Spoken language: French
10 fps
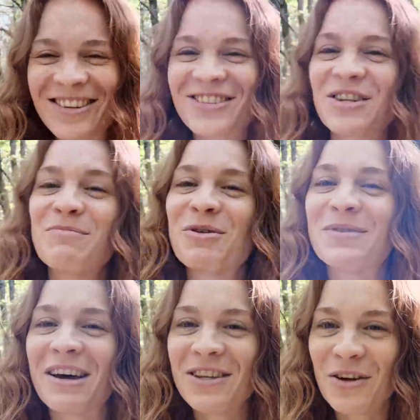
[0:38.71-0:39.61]
Ce qu'on a pu
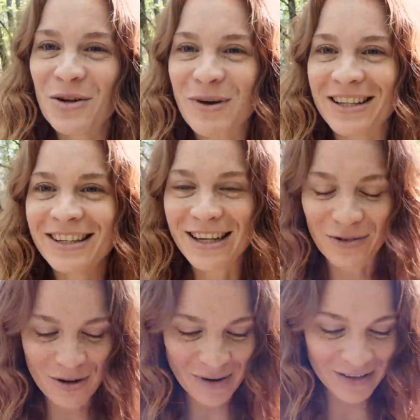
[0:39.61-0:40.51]
observer dans notre pratique,
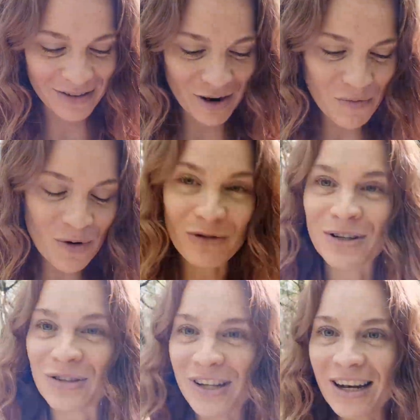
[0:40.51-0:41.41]
qu'elle soit personnelle ou
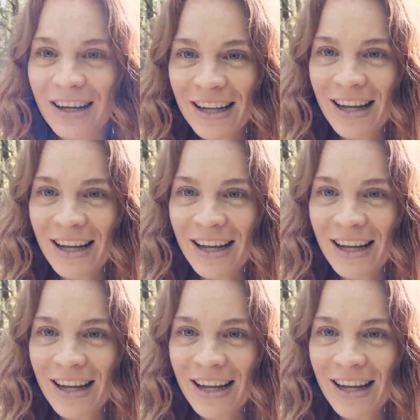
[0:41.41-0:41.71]
professionnelle,